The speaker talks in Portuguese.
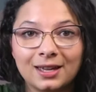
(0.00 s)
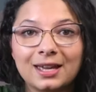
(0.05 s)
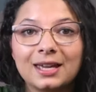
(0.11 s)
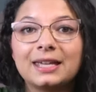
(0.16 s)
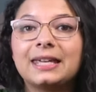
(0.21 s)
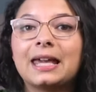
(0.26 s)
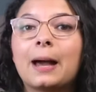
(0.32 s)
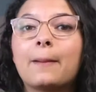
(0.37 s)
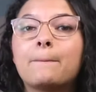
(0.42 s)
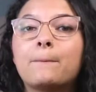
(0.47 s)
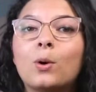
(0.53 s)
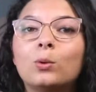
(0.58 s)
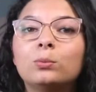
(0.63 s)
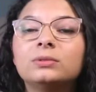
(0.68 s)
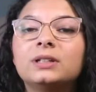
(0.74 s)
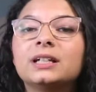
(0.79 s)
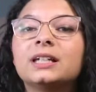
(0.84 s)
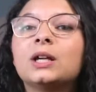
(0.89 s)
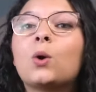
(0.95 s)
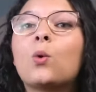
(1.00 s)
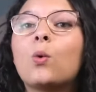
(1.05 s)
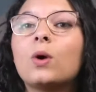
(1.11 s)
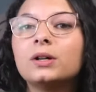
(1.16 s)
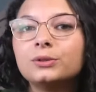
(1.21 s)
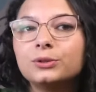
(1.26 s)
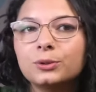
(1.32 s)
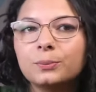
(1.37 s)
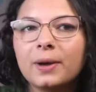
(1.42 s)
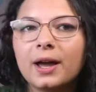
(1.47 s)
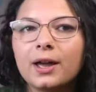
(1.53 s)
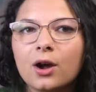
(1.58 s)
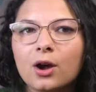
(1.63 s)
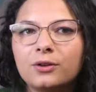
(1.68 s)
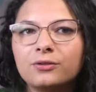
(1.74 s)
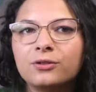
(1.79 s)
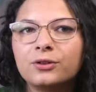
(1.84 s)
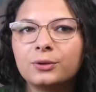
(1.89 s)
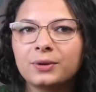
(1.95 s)
que aponta que quanto
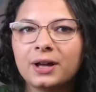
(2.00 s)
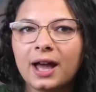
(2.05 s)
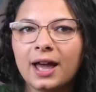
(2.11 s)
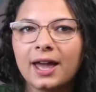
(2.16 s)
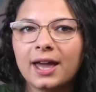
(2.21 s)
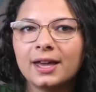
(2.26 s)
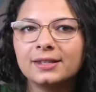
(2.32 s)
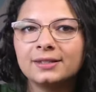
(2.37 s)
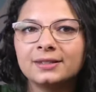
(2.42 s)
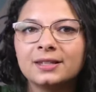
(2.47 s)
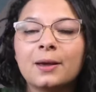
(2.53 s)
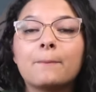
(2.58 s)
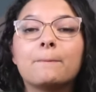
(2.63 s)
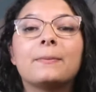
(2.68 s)
maior for o KS,